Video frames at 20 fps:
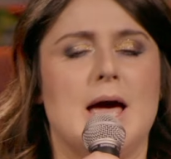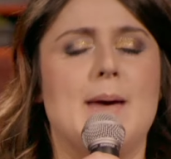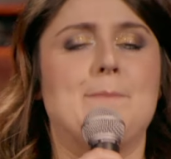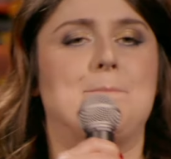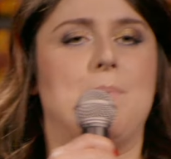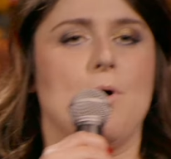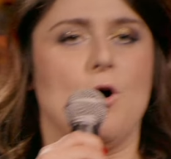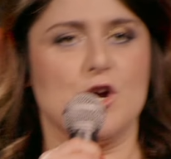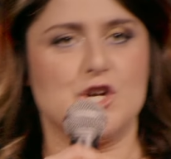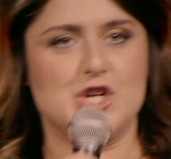E
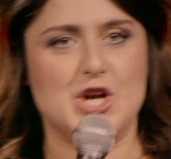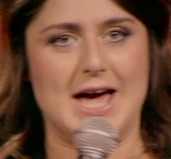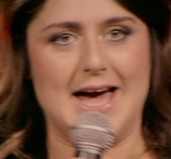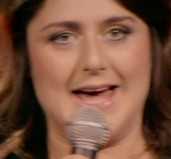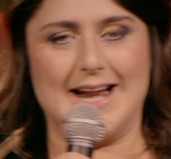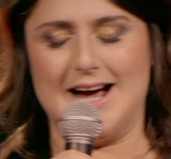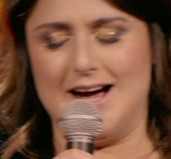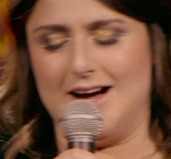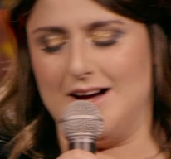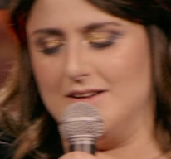poi
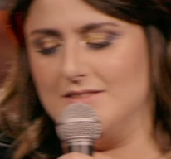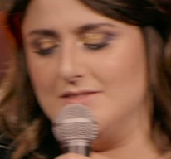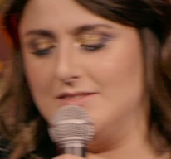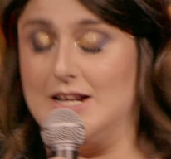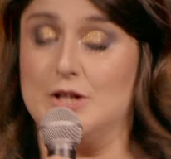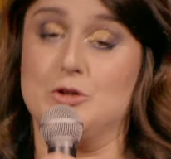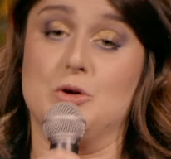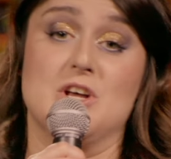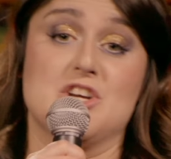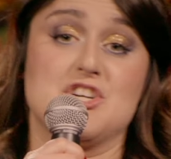c'era
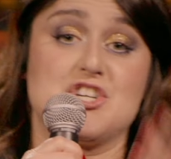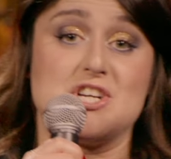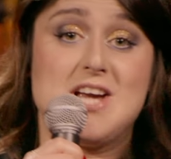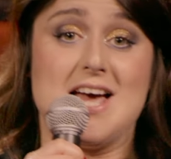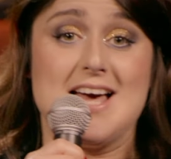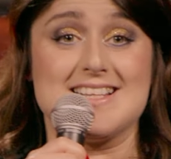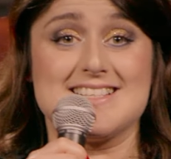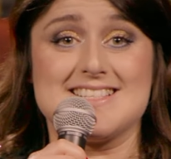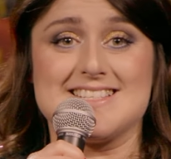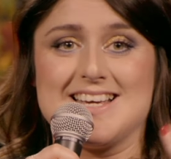
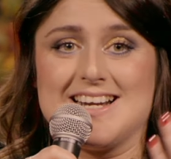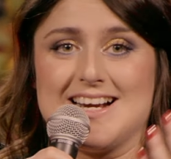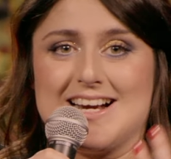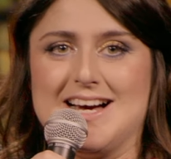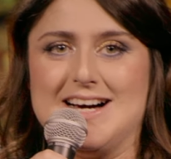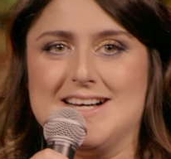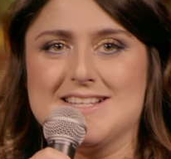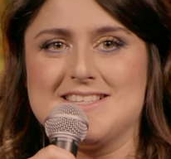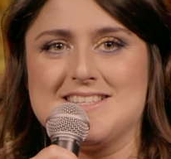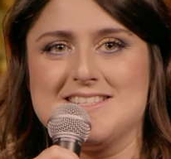l'adolescenza,
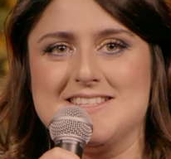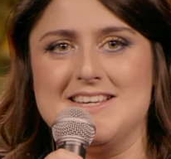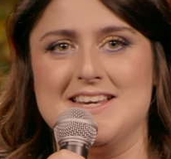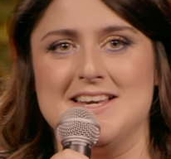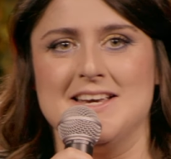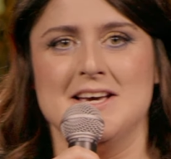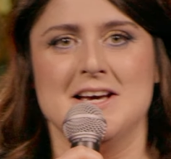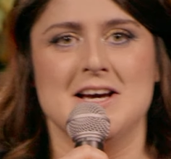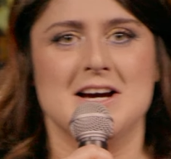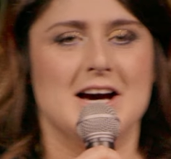
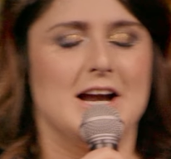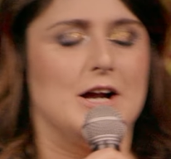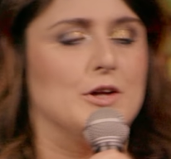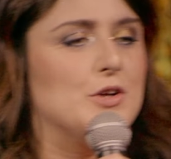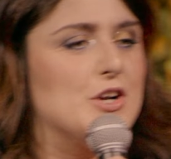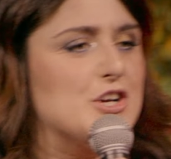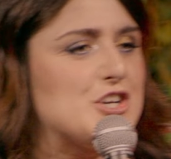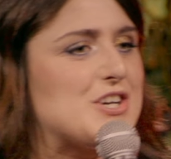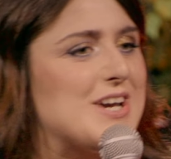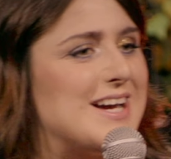ragazzi.
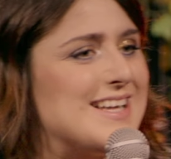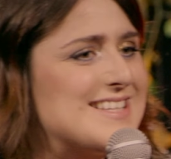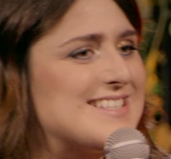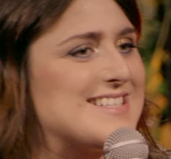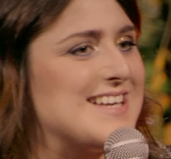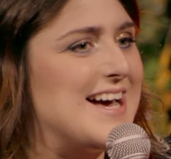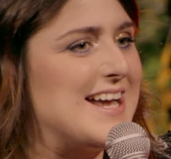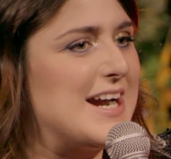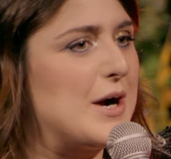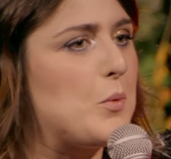
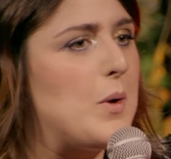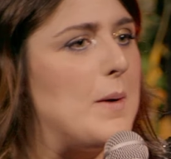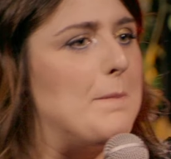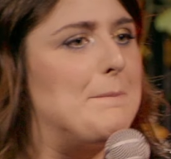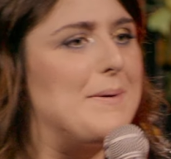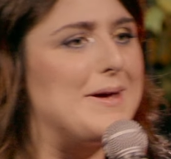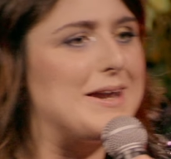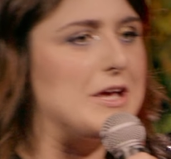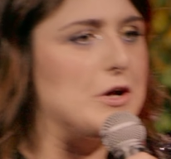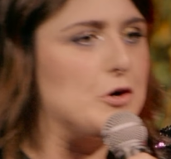L'adolescenza era quel
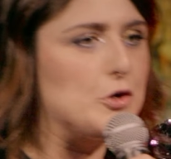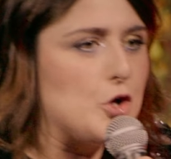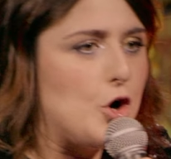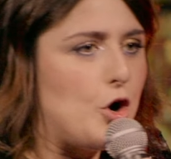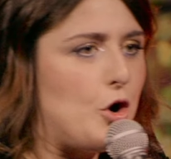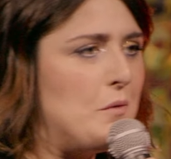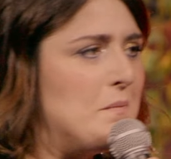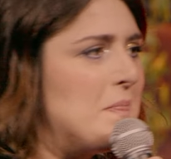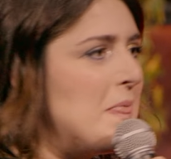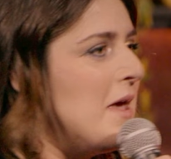
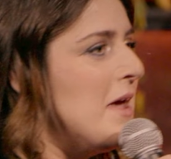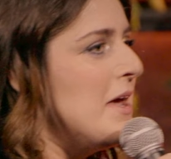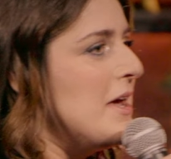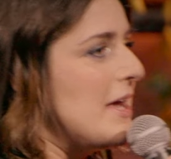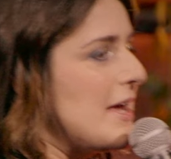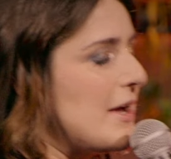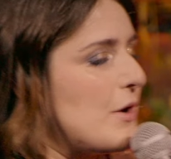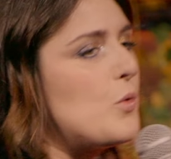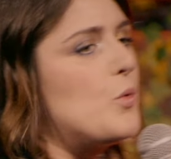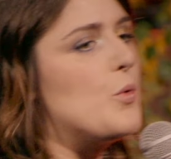periodo
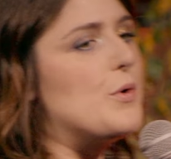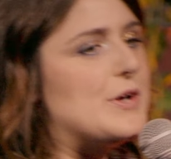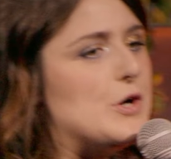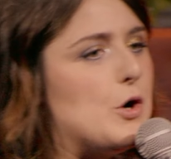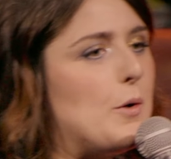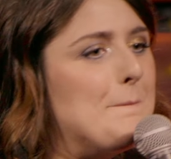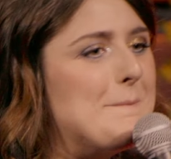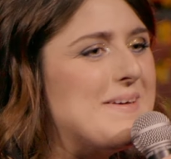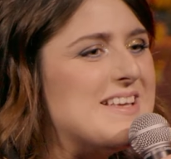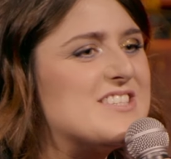in cui
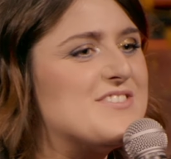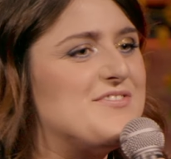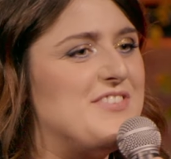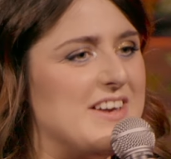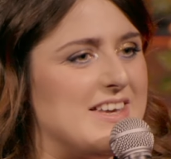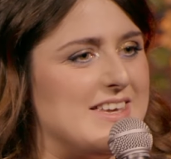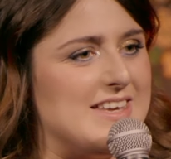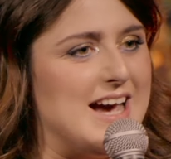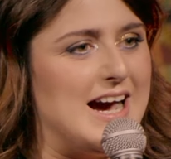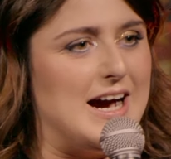io mi
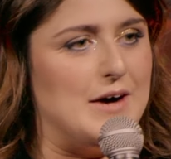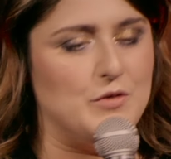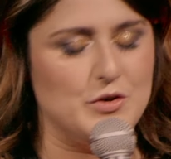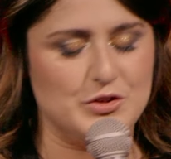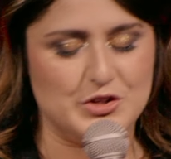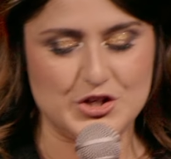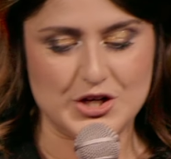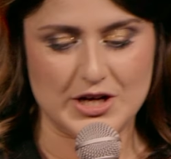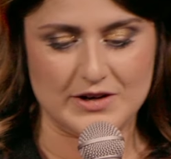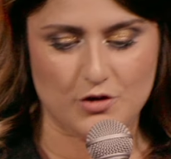svegliavo
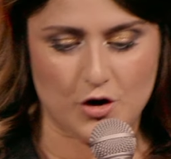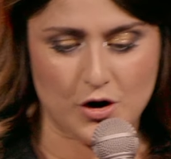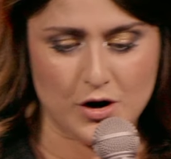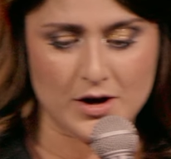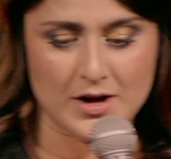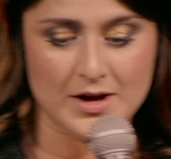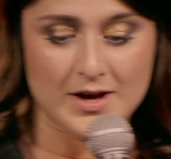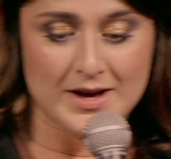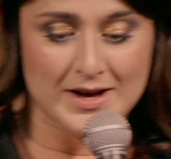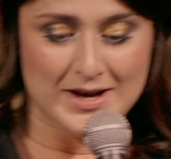e dicevo,
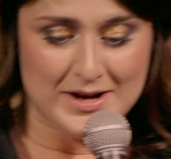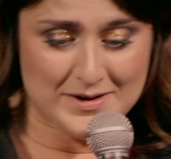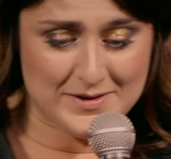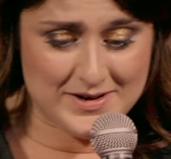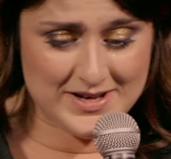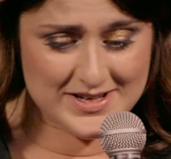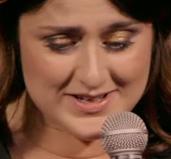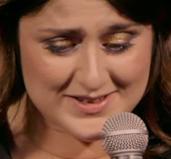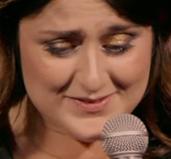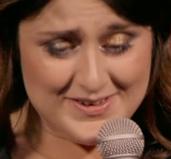
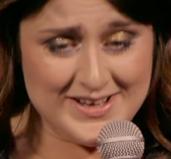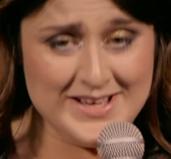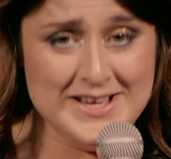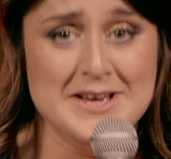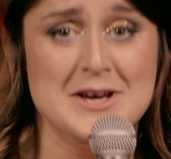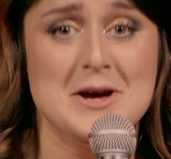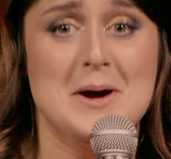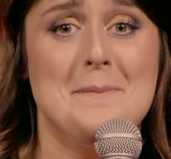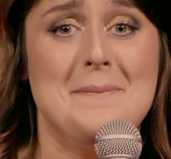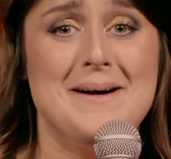
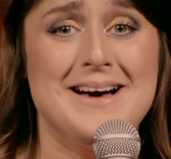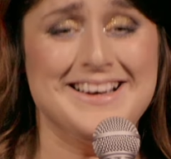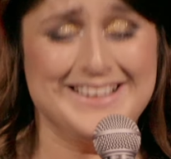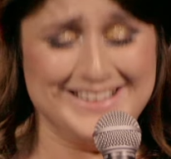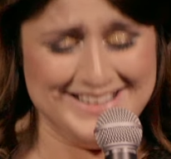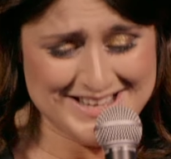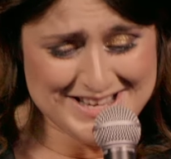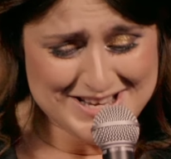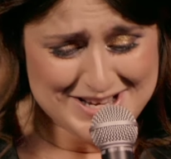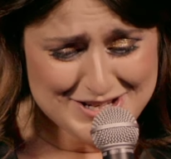ma
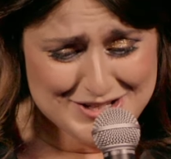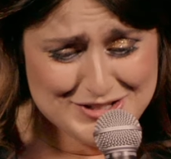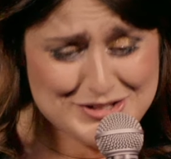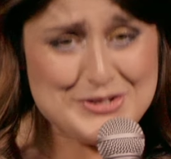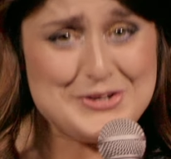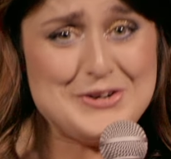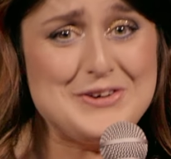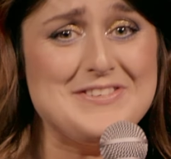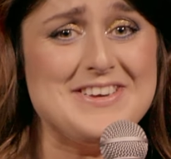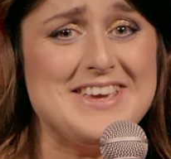
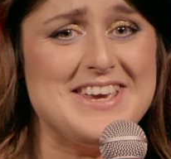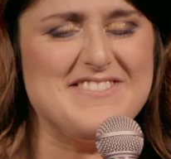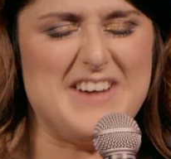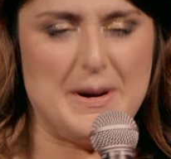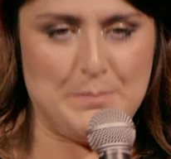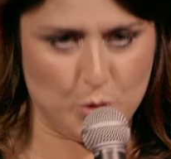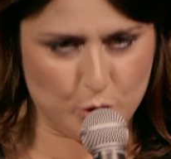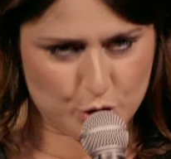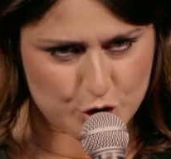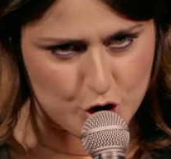sono
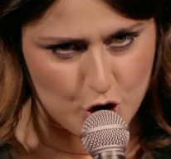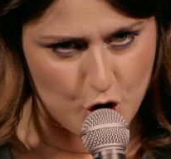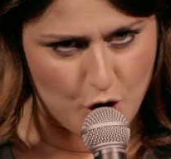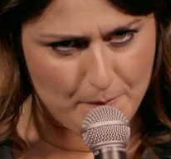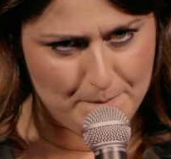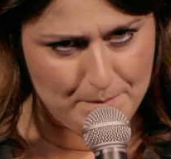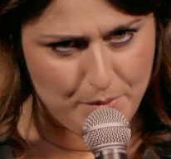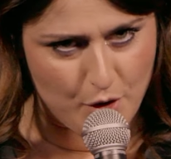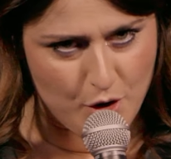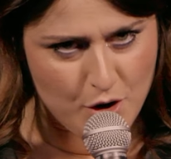viva
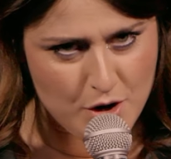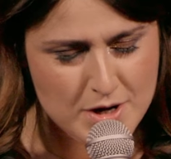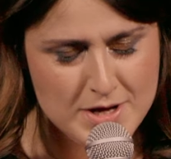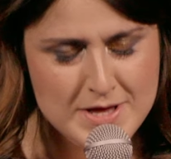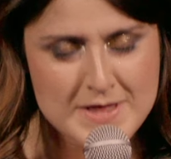purtroppo.